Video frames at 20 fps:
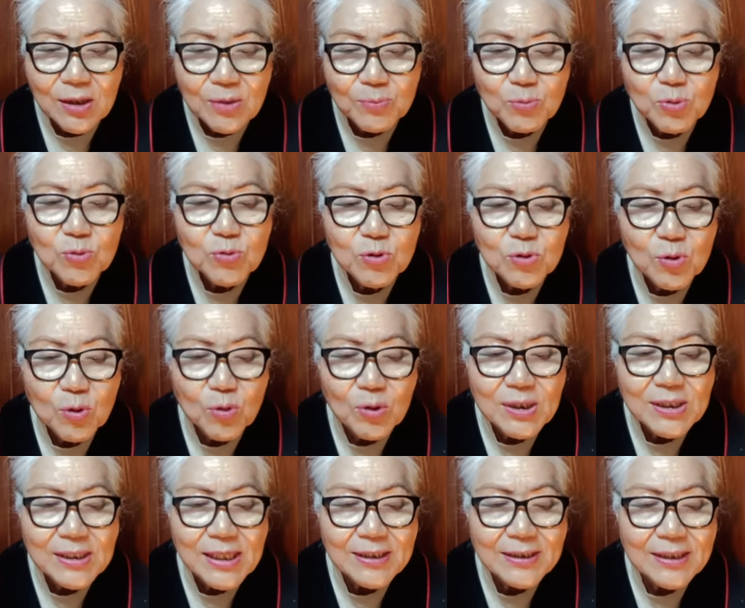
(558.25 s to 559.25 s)
부끄럽고 이
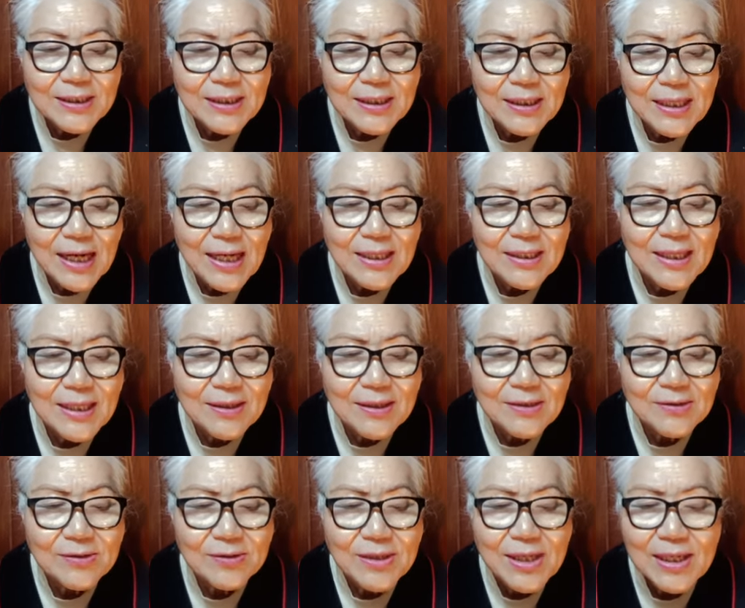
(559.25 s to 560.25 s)
사실이 알게
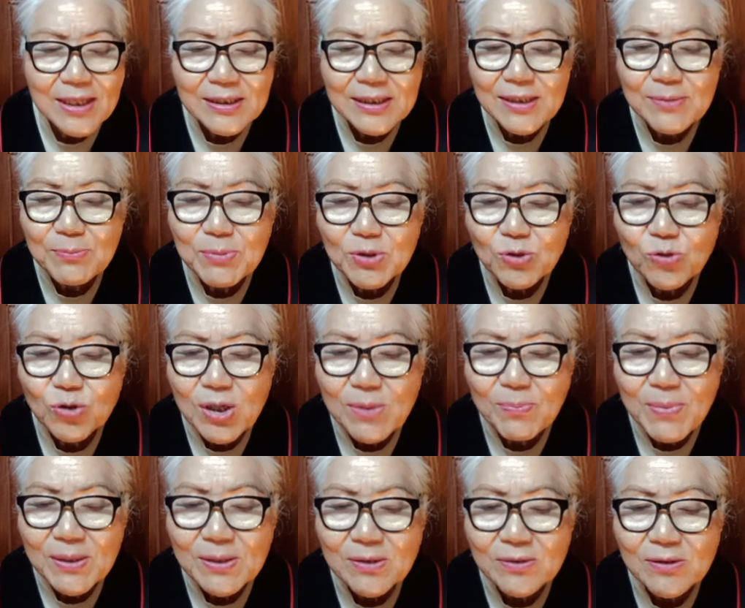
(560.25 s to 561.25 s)
돼서 내가 신비주의에
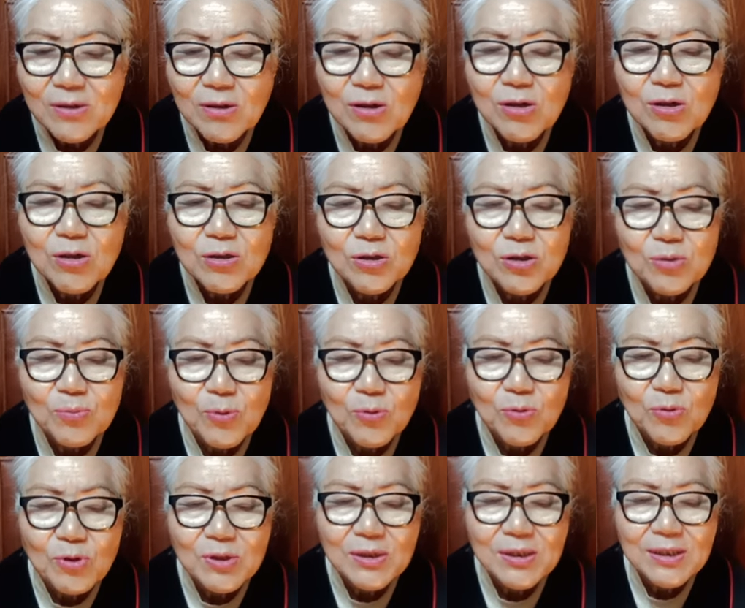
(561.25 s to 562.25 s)
빠져서 헛것을
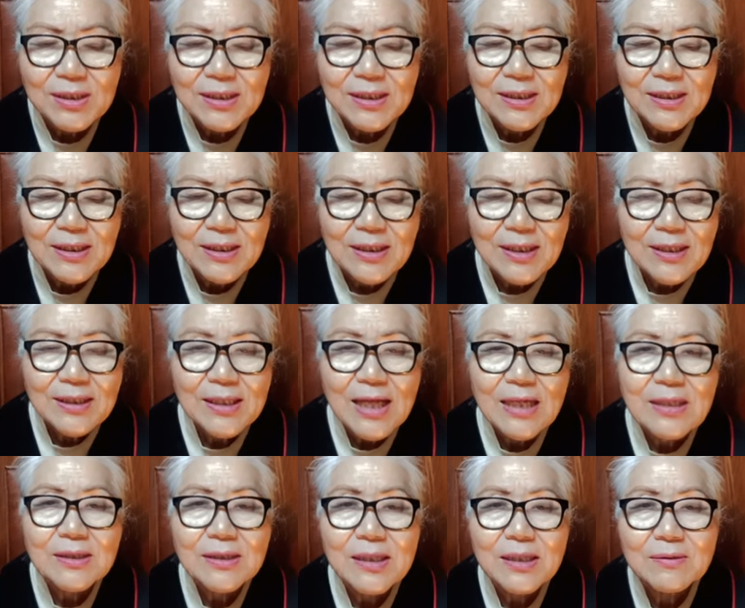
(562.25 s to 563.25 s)
보는 것이지
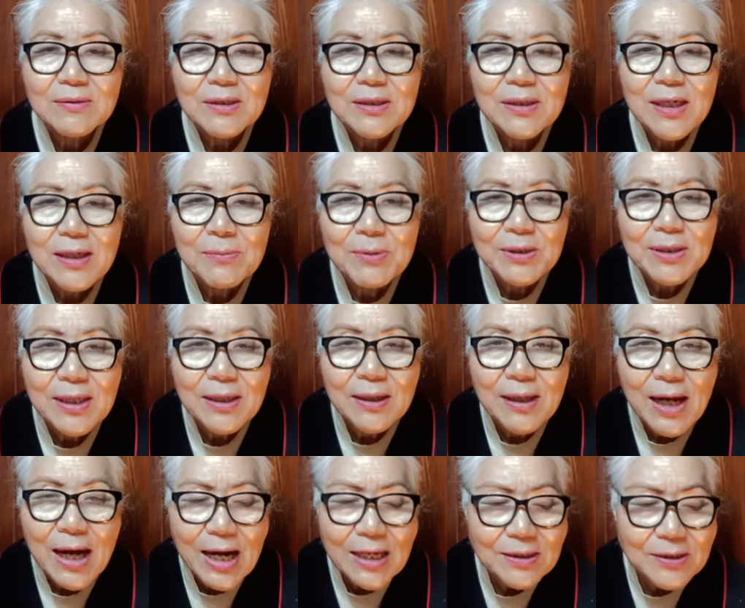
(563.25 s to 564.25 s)
다른 사람한테
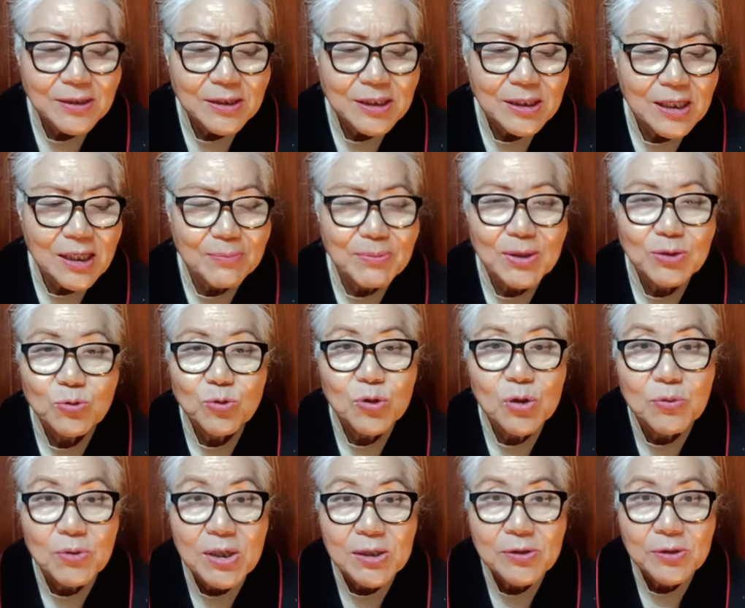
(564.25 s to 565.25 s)
알려질까봐
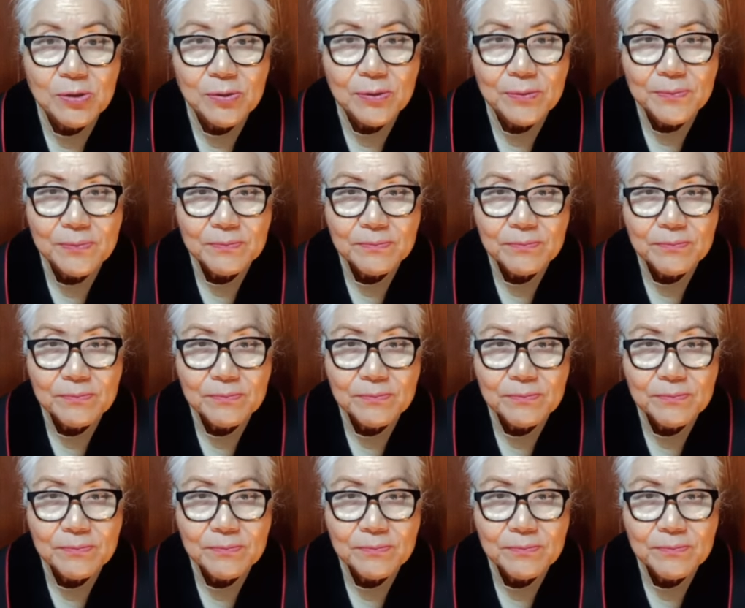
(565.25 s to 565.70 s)
두려워했어요.